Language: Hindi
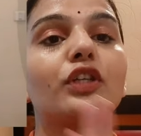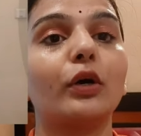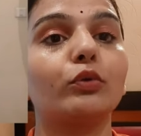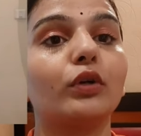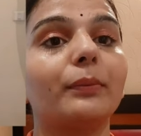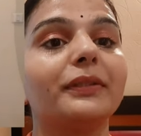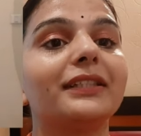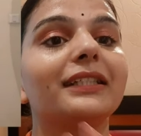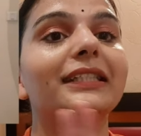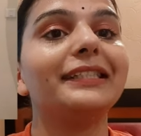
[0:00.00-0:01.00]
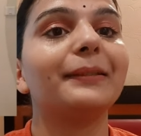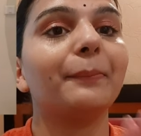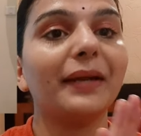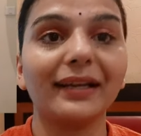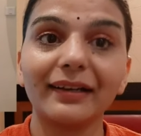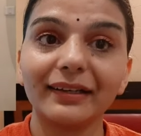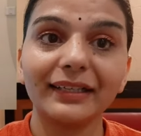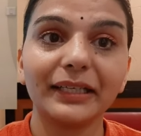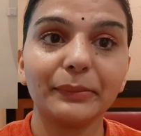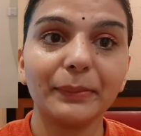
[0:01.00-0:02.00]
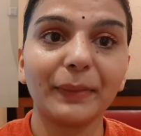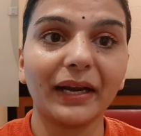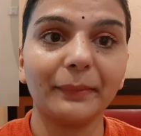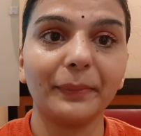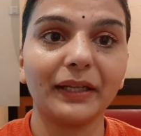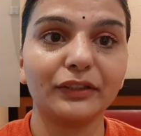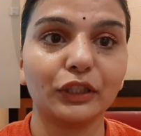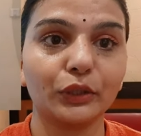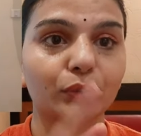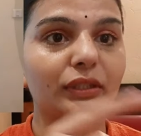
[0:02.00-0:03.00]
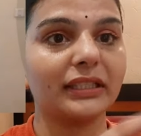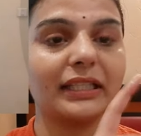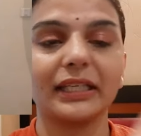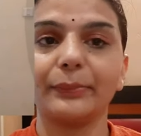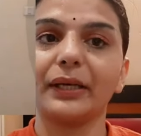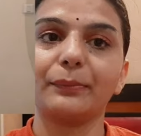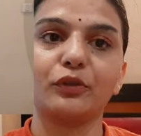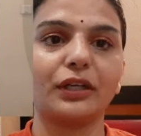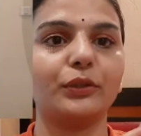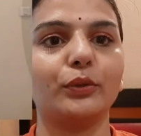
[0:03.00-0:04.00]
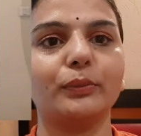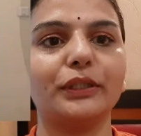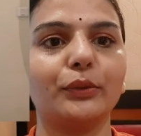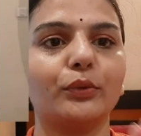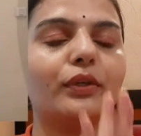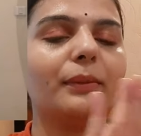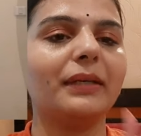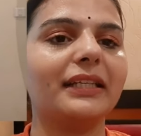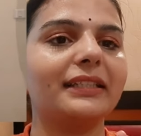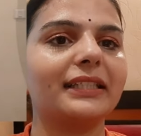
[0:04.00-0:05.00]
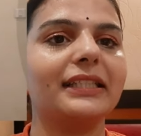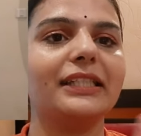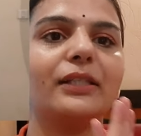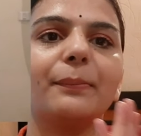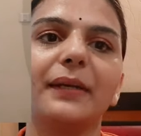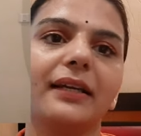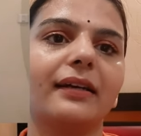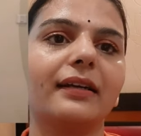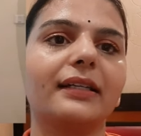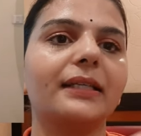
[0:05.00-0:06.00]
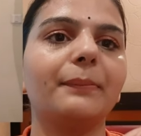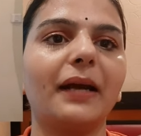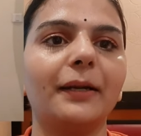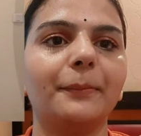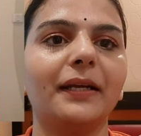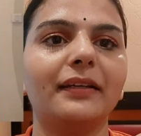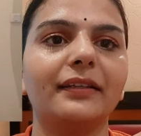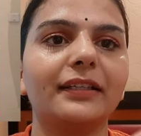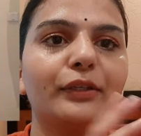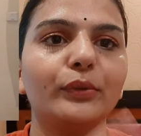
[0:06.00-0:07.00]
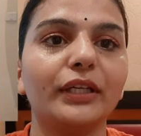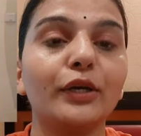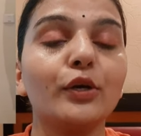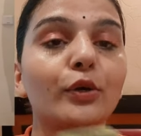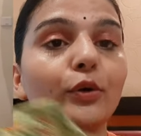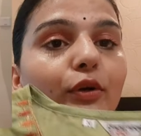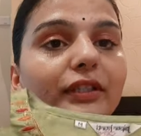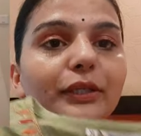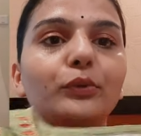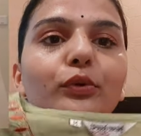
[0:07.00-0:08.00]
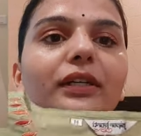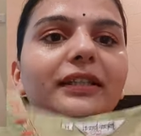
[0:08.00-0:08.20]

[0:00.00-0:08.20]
चाहो तो आप इसके नीचे पिंक कलर की भी पैंट पहन सकते हो जैसा कि अभी आप ट्राई ऑन में देखोगे मैंने इसके नीचे पिंक कलर की पैंट पहन रखी हुई है और देखो